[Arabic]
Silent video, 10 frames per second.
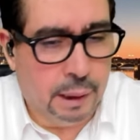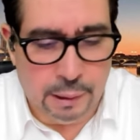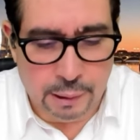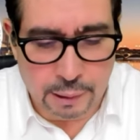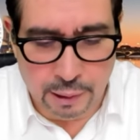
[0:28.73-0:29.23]

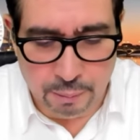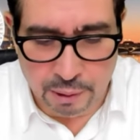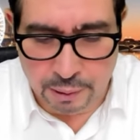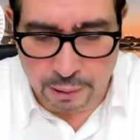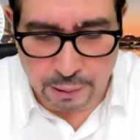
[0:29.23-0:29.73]
الكلام
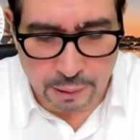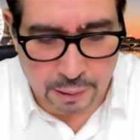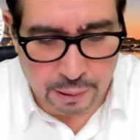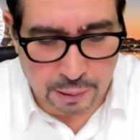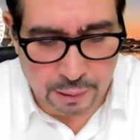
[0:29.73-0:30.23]
هذا
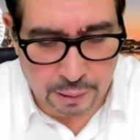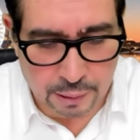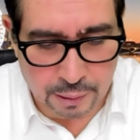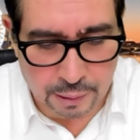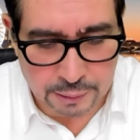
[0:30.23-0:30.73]

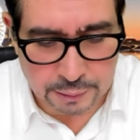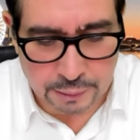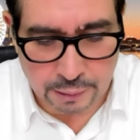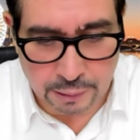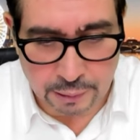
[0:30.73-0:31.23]
خلاص
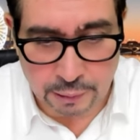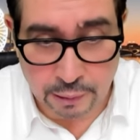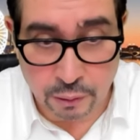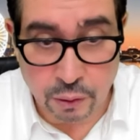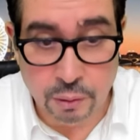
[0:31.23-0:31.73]
نهائيا